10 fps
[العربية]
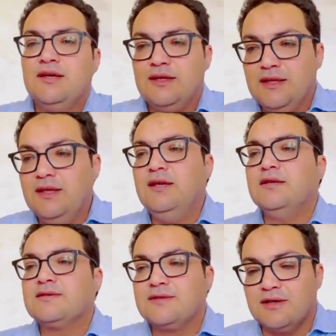
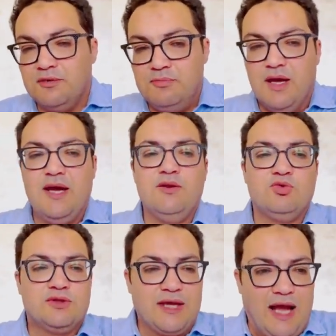لاستقبال
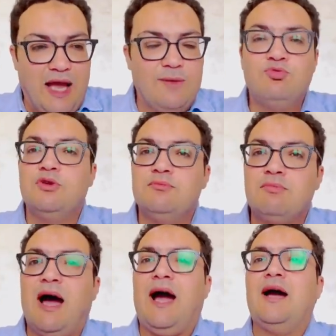والتعامل
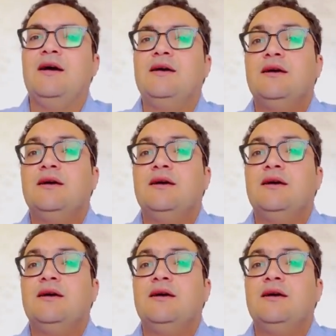مع